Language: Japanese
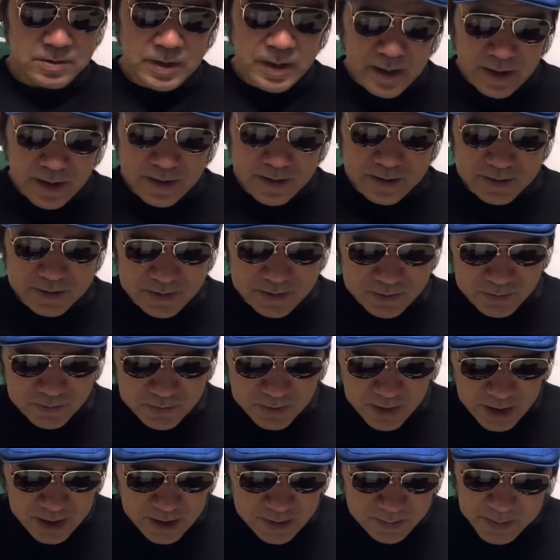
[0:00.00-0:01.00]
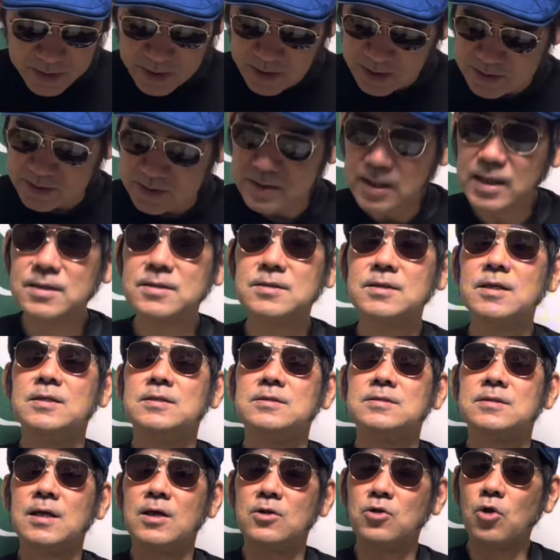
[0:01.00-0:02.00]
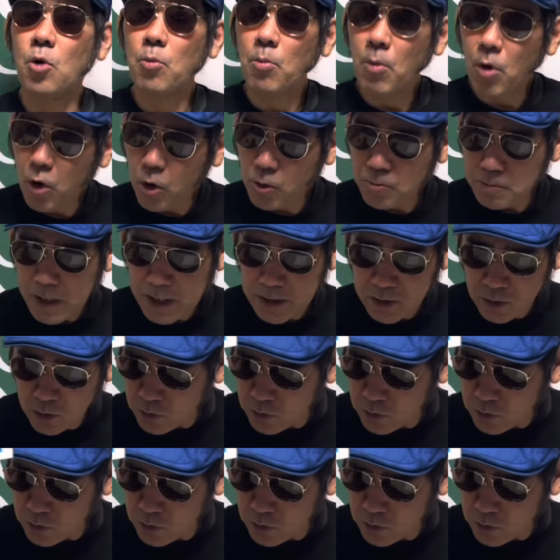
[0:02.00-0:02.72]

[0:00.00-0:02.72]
ね、タイマーズなんですけども、えっ